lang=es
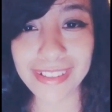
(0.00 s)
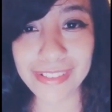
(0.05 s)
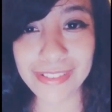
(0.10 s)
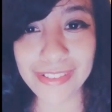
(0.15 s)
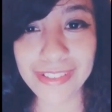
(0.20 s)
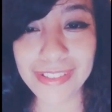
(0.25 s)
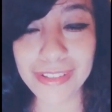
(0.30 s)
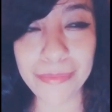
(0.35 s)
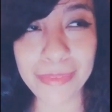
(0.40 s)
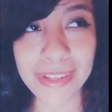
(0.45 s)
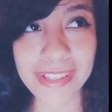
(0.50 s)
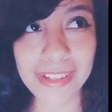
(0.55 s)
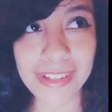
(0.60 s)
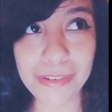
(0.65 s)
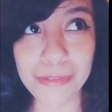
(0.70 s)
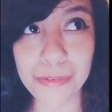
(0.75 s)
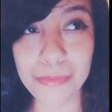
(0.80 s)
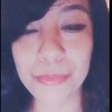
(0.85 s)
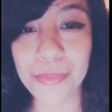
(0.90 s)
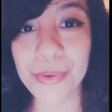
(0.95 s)
eso se me hace
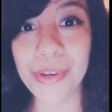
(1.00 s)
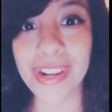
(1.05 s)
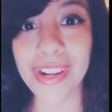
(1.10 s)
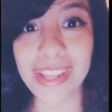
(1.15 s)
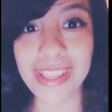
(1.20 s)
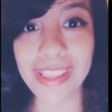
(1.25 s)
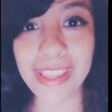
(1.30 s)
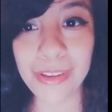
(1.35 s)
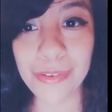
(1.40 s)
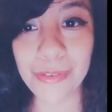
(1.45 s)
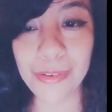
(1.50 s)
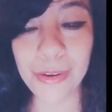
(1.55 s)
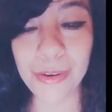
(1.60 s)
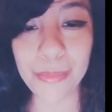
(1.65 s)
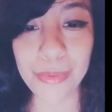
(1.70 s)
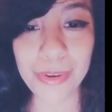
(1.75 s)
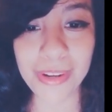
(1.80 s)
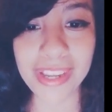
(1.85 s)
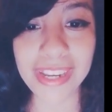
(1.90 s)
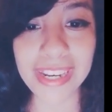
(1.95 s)
como muy
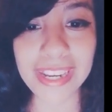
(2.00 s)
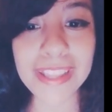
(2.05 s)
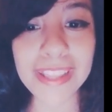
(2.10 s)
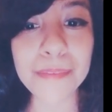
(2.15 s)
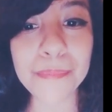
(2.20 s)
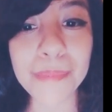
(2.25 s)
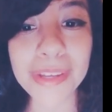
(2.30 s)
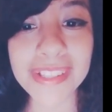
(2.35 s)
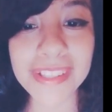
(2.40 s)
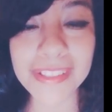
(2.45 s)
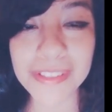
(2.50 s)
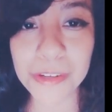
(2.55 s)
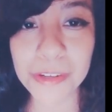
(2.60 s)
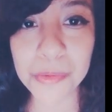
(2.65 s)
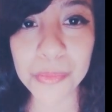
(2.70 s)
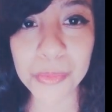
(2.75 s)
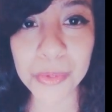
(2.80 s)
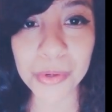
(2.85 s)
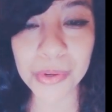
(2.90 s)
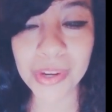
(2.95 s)
ridículo porque nada más es
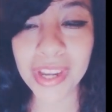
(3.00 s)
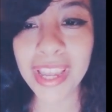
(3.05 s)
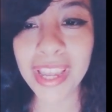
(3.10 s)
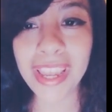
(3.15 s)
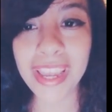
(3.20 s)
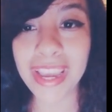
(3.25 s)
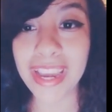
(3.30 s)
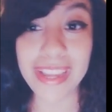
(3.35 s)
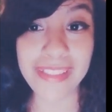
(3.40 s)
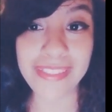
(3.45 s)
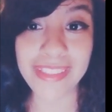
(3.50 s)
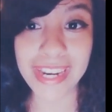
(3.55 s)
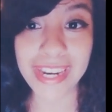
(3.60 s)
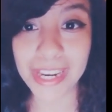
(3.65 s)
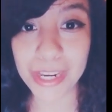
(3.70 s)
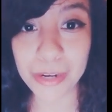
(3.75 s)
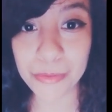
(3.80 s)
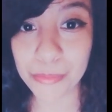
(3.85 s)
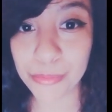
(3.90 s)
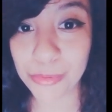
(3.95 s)
como
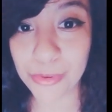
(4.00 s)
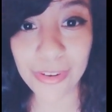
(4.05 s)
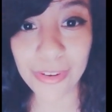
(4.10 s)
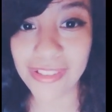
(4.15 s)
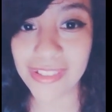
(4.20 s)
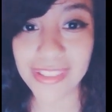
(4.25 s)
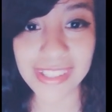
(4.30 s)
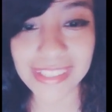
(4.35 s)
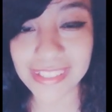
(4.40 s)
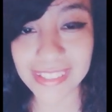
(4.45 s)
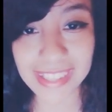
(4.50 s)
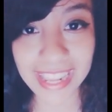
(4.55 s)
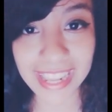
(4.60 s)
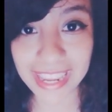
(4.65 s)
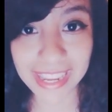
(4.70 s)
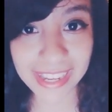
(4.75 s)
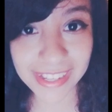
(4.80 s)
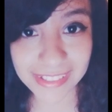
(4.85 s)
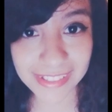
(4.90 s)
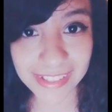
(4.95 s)
atraer puros
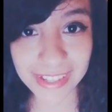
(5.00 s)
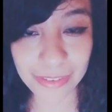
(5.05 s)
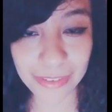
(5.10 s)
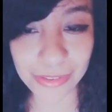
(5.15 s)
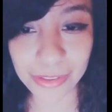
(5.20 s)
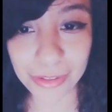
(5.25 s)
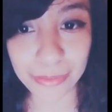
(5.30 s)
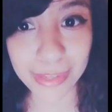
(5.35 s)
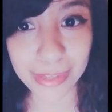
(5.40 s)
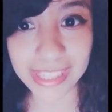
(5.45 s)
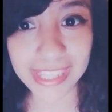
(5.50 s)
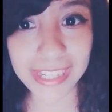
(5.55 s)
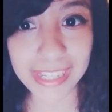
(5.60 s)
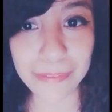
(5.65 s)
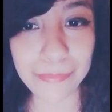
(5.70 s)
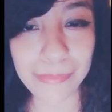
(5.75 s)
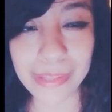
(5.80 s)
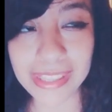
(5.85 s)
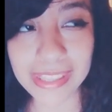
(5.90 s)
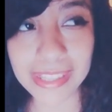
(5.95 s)
dislikes
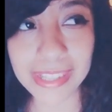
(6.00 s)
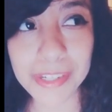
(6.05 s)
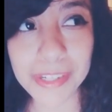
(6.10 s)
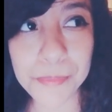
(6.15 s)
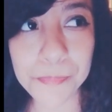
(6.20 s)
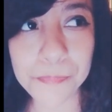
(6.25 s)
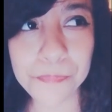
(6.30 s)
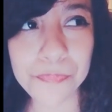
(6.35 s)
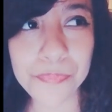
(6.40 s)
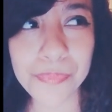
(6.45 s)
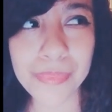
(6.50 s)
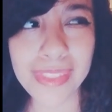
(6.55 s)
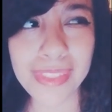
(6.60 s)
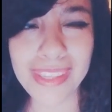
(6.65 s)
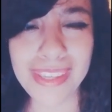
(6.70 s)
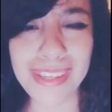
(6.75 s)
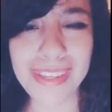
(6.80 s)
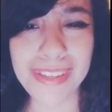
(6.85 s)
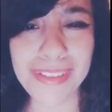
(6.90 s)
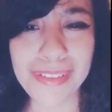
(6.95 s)
automáticamente.
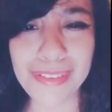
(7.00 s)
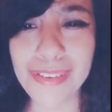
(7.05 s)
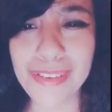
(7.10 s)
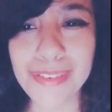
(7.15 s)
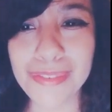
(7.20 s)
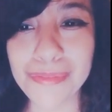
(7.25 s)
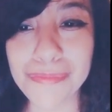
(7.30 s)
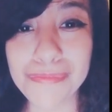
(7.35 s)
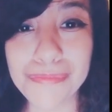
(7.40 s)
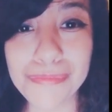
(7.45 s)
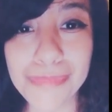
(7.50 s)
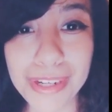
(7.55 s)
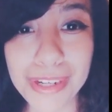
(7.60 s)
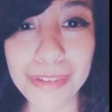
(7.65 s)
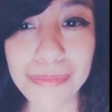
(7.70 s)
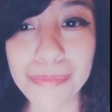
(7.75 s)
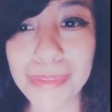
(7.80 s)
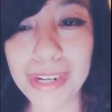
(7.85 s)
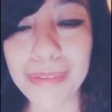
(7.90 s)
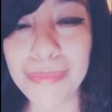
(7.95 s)
Y no,
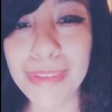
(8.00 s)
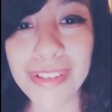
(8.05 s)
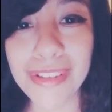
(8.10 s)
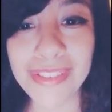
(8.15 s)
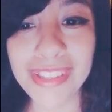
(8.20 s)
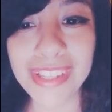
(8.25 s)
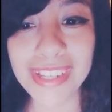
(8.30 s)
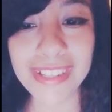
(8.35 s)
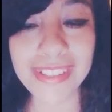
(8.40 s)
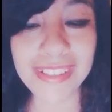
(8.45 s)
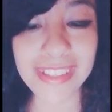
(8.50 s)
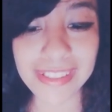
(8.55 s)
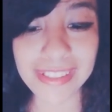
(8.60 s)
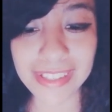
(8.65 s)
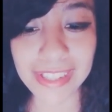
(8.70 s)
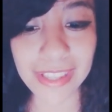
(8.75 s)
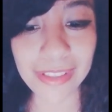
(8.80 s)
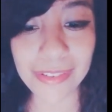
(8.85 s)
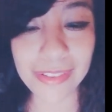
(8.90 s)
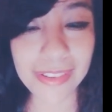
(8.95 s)
bueno, para mí no tiene
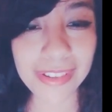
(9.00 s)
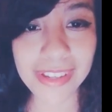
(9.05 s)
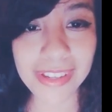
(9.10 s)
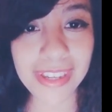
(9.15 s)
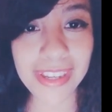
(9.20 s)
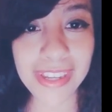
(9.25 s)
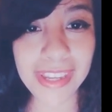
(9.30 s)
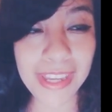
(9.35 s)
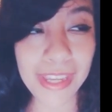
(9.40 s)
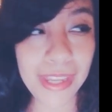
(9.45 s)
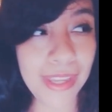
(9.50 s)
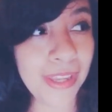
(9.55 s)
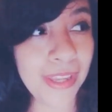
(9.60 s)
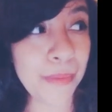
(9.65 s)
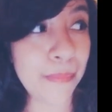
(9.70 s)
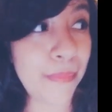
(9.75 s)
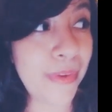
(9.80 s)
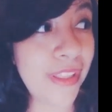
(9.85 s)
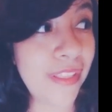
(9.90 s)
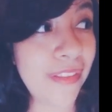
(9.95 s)
sentido.
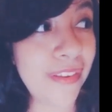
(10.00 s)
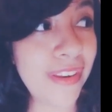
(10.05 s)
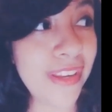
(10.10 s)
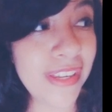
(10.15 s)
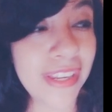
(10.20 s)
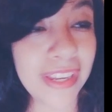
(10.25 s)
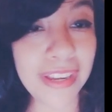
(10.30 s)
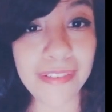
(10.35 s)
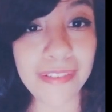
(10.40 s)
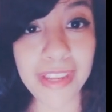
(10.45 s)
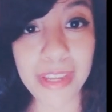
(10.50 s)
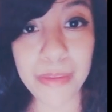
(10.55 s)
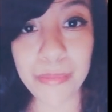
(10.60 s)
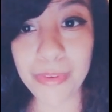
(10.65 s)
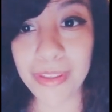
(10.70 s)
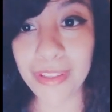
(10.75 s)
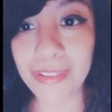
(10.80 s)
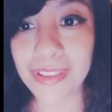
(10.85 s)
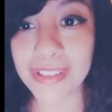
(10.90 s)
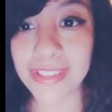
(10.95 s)
Perdonen que no haya
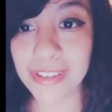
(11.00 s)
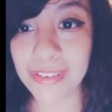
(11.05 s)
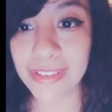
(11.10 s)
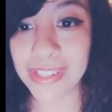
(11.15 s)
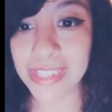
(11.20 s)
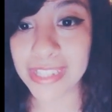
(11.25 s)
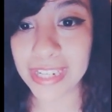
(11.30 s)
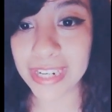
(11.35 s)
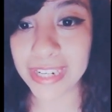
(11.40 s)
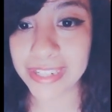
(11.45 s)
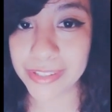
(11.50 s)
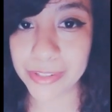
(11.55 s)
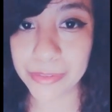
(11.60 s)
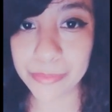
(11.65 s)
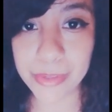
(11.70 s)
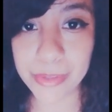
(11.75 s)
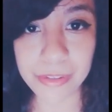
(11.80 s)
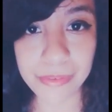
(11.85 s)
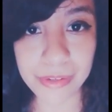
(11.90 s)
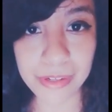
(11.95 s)
podido hacerlo en
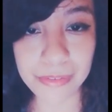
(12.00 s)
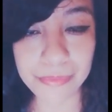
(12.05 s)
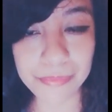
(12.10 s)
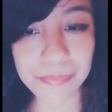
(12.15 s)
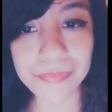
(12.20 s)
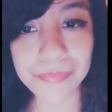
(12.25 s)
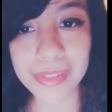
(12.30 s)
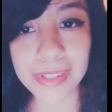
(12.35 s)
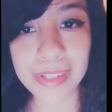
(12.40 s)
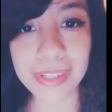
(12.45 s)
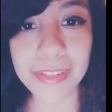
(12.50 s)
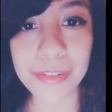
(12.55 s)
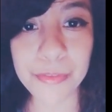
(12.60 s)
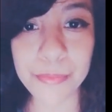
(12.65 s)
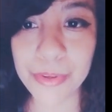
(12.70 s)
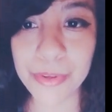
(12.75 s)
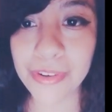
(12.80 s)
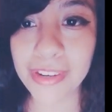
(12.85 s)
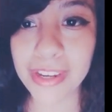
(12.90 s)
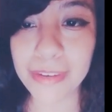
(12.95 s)
directo, pero bueno,
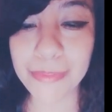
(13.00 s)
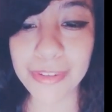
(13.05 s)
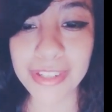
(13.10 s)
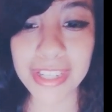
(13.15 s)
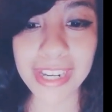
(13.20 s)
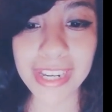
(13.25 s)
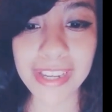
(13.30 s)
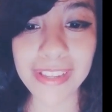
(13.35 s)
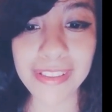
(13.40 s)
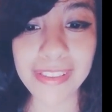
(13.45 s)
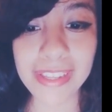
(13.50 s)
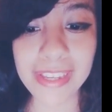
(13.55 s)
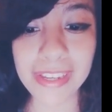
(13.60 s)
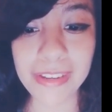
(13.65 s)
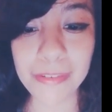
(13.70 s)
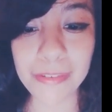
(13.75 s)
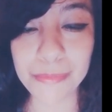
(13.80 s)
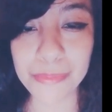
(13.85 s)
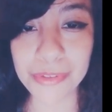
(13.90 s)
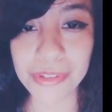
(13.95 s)
supongo que mucha
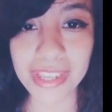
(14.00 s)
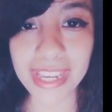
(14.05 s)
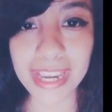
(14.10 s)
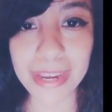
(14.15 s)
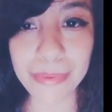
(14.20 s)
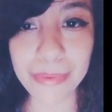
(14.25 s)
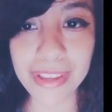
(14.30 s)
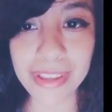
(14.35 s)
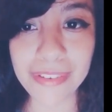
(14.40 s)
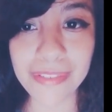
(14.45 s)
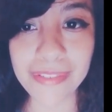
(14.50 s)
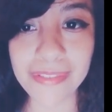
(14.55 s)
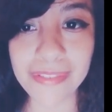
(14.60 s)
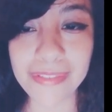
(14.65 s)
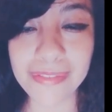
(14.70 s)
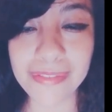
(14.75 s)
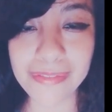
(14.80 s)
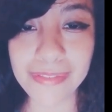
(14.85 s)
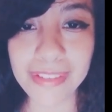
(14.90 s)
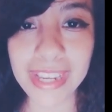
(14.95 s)
gente como ya
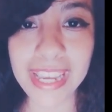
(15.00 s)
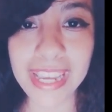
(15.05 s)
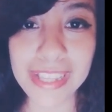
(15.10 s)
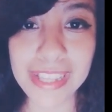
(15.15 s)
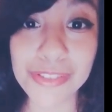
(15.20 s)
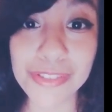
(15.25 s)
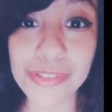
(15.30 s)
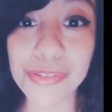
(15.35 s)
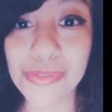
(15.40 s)
vieron en